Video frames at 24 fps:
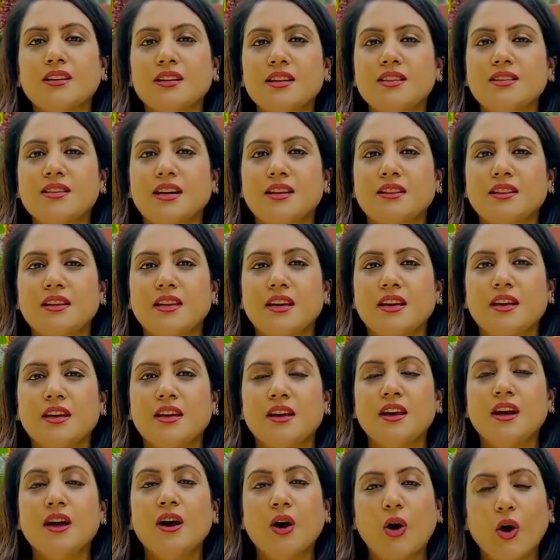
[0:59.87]
दी जाती हैं
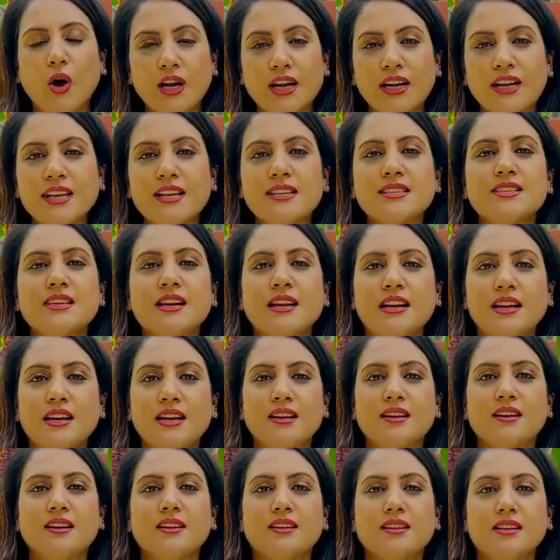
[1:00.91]
हॉलीडेज़ डिक्लेयर
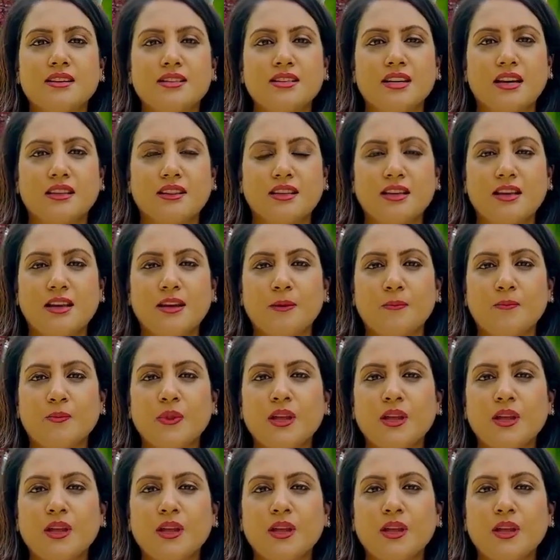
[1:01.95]
कर दी जाती हैं